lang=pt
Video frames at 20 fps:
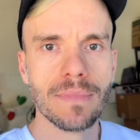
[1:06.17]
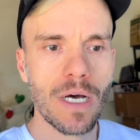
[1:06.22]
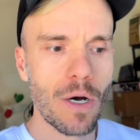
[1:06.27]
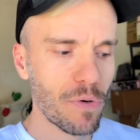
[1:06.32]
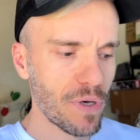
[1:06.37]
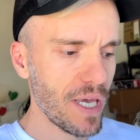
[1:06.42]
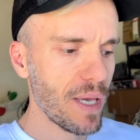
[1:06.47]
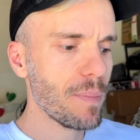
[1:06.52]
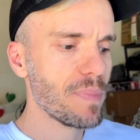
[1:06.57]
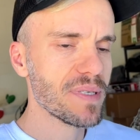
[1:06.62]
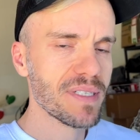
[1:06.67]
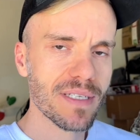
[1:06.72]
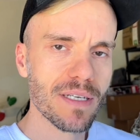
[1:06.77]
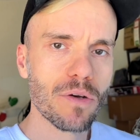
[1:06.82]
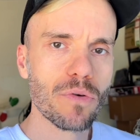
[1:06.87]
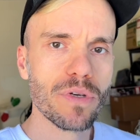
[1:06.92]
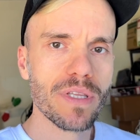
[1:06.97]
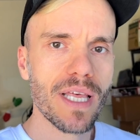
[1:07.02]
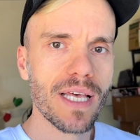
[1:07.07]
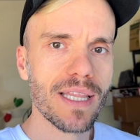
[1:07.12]
alguém precisa
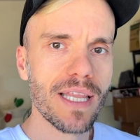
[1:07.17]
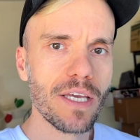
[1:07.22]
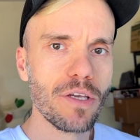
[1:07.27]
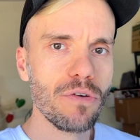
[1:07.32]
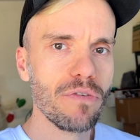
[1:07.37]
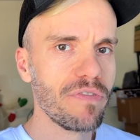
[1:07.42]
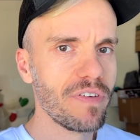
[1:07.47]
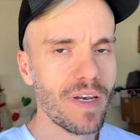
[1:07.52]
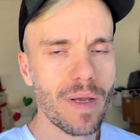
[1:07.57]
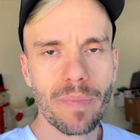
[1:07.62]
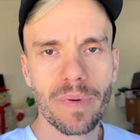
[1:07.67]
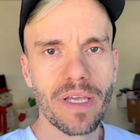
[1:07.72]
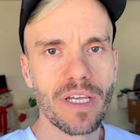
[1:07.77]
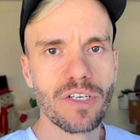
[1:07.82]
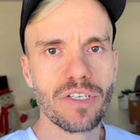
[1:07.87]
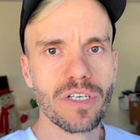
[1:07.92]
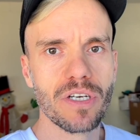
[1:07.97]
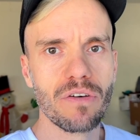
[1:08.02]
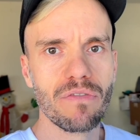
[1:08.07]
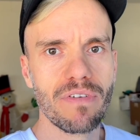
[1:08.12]
cuidar da Yuffie, né? Porque a
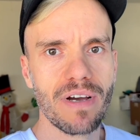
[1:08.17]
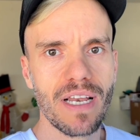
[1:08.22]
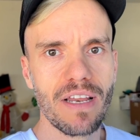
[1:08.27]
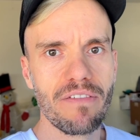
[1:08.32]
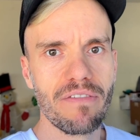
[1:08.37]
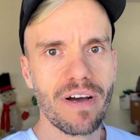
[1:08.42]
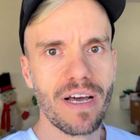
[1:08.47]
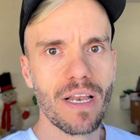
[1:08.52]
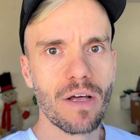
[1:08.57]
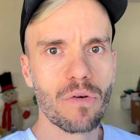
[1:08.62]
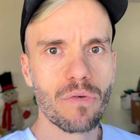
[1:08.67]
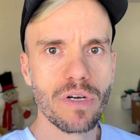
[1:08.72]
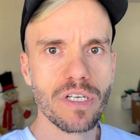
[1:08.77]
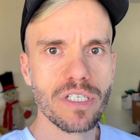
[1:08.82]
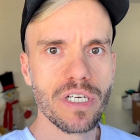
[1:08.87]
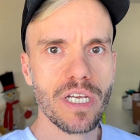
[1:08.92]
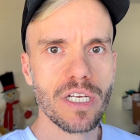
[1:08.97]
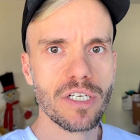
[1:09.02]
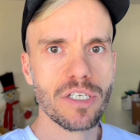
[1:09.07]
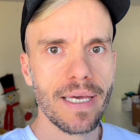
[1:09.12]
gente não vai levar ela com a
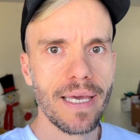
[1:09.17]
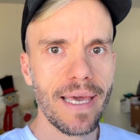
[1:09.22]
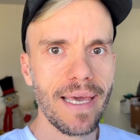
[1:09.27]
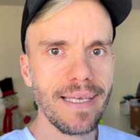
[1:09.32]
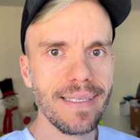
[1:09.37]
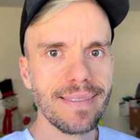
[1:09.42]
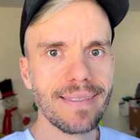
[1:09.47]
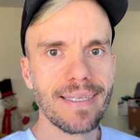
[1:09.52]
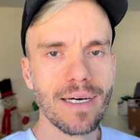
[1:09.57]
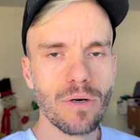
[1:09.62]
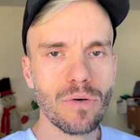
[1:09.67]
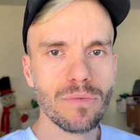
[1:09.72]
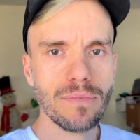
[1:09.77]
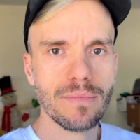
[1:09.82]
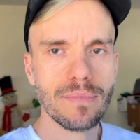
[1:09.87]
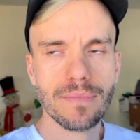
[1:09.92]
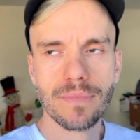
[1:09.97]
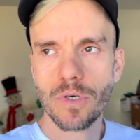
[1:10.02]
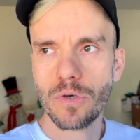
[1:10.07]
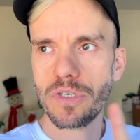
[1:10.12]
gente. Então,
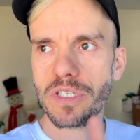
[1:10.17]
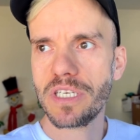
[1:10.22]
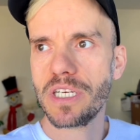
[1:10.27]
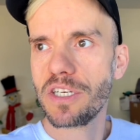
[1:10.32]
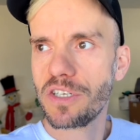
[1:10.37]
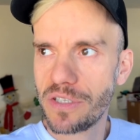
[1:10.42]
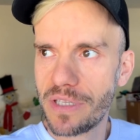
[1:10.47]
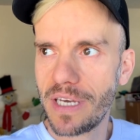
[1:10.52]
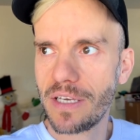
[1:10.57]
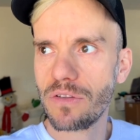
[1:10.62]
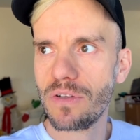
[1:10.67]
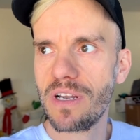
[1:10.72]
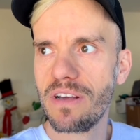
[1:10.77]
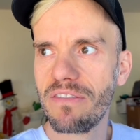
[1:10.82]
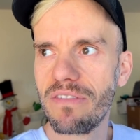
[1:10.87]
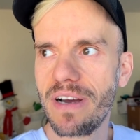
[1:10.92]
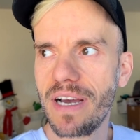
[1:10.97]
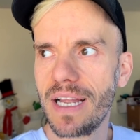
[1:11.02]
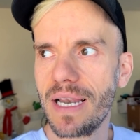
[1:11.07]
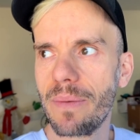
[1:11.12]
hoje a gente tá indo
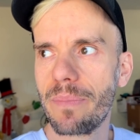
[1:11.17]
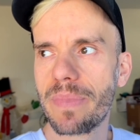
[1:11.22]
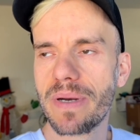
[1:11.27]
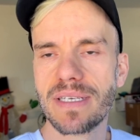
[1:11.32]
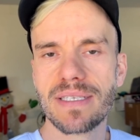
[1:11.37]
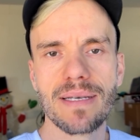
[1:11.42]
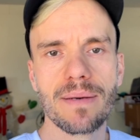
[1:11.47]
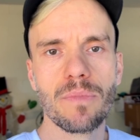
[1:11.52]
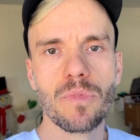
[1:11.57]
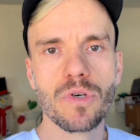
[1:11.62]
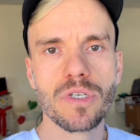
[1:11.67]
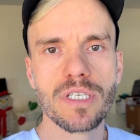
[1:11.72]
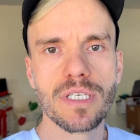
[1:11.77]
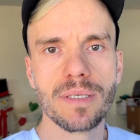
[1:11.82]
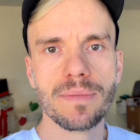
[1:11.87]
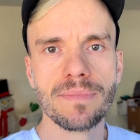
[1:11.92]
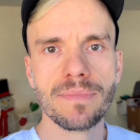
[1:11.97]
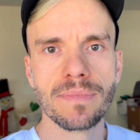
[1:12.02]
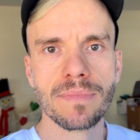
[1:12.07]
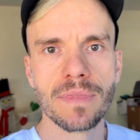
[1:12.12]
levar ela para essa moça.
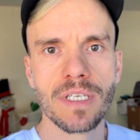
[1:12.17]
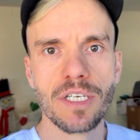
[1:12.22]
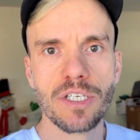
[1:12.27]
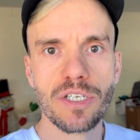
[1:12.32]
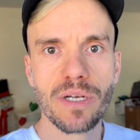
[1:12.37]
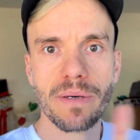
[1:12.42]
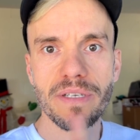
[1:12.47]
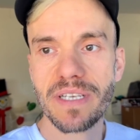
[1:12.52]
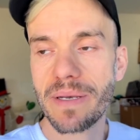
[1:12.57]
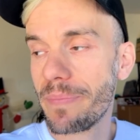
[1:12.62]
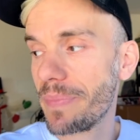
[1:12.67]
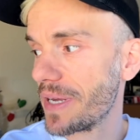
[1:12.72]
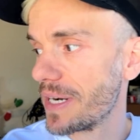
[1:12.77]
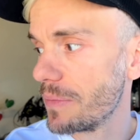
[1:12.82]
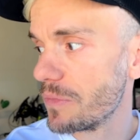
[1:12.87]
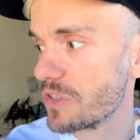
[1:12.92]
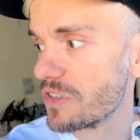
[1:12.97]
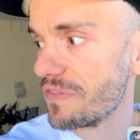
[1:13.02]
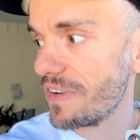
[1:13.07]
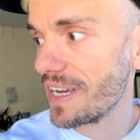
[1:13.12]
Já
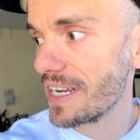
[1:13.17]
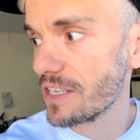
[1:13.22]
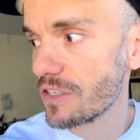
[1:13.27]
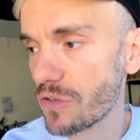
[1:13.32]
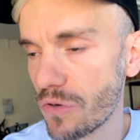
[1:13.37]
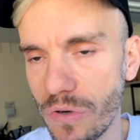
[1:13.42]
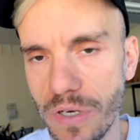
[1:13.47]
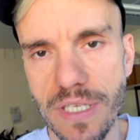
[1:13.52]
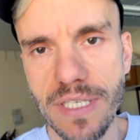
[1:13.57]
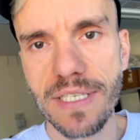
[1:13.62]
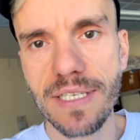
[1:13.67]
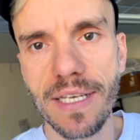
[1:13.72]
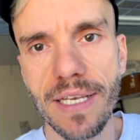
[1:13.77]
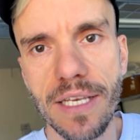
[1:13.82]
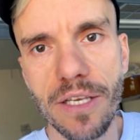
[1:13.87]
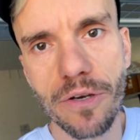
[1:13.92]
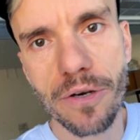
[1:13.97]
separamos várias coisas aqui,